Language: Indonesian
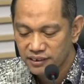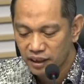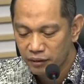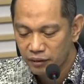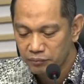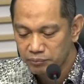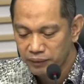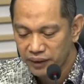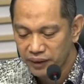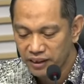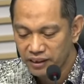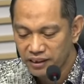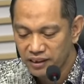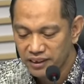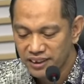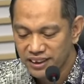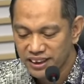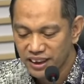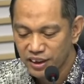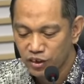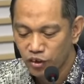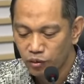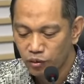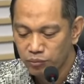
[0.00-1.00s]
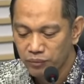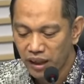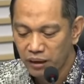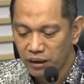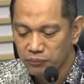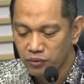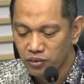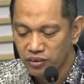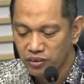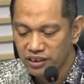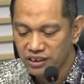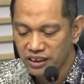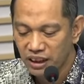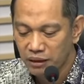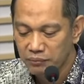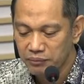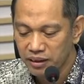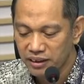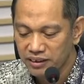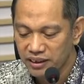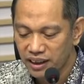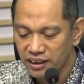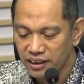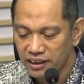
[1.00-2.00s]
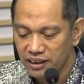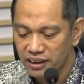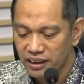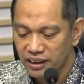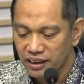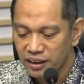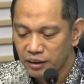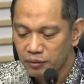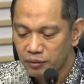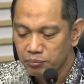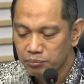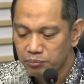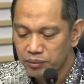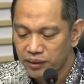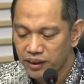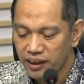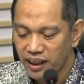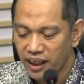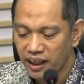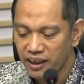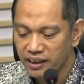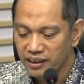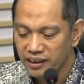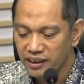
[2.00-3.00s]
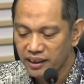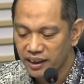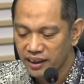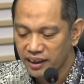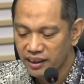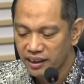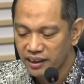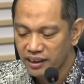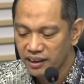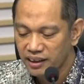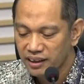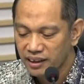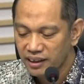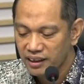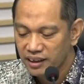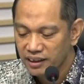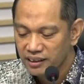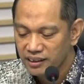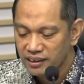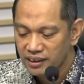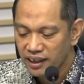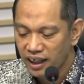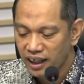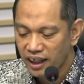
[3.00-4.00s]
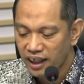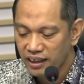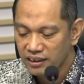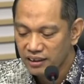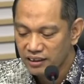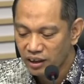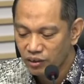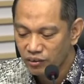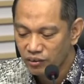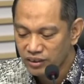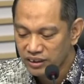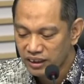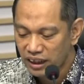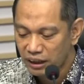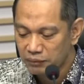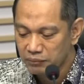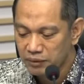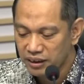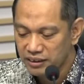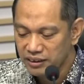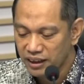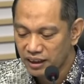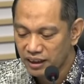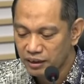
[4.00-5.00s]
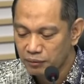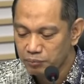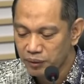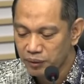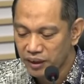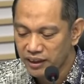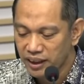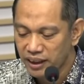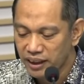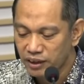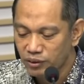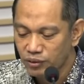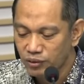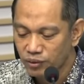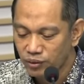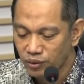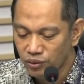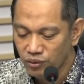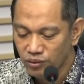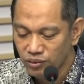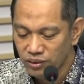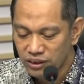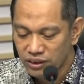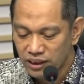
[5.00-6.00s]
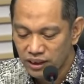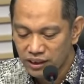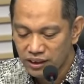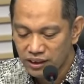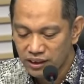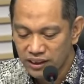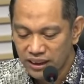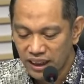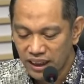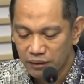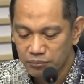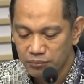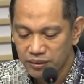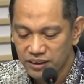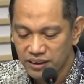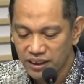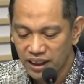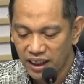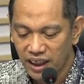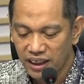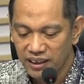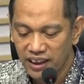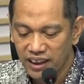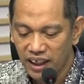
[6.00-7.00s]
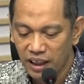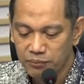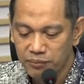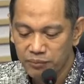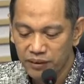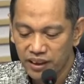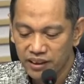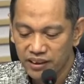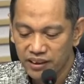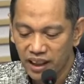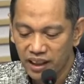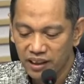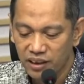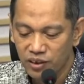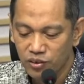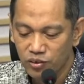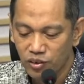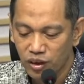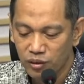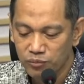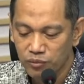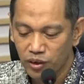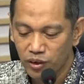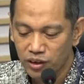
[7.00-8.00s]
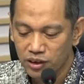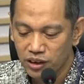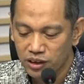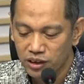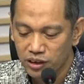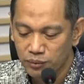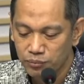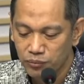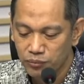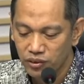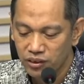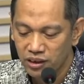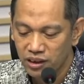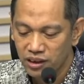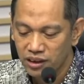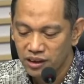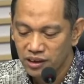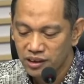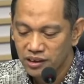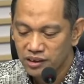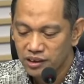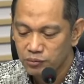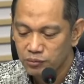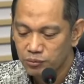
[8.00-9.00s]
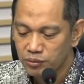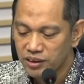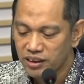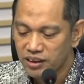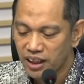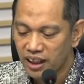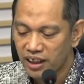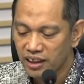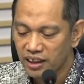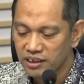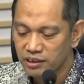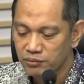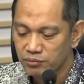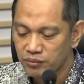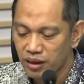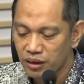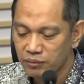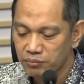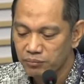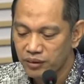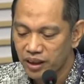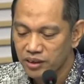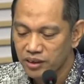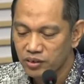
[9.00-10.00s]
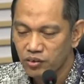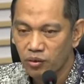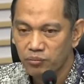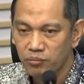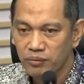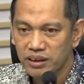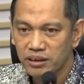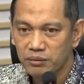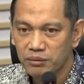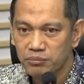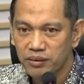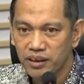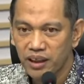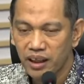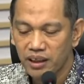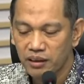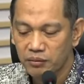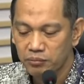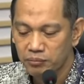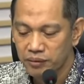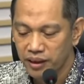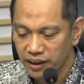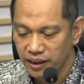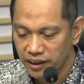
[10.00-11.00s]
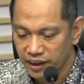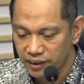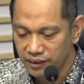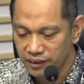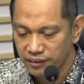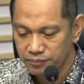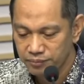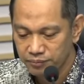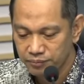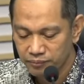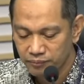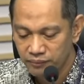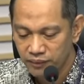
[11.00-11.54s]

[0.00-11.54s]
sampai ke Sido Makmur Kecamatan Bilah Hilir atau Kecamatan Panai Hulu dengan besaran nilai pekerjaan kedua proyek tersebut sebesar 19,9 miliar.